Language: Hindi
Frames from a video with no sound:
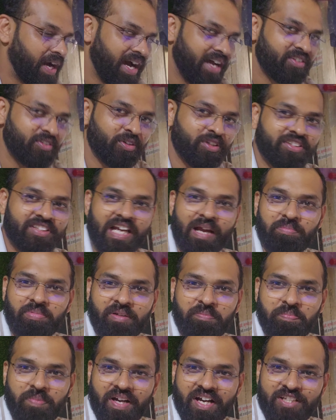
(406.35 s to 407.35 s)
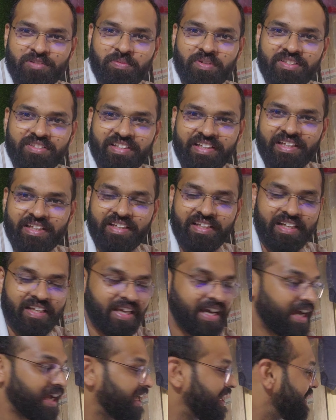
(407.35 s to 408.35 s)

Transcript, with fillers: पाँच और शाम के पाँच बजते ही क्या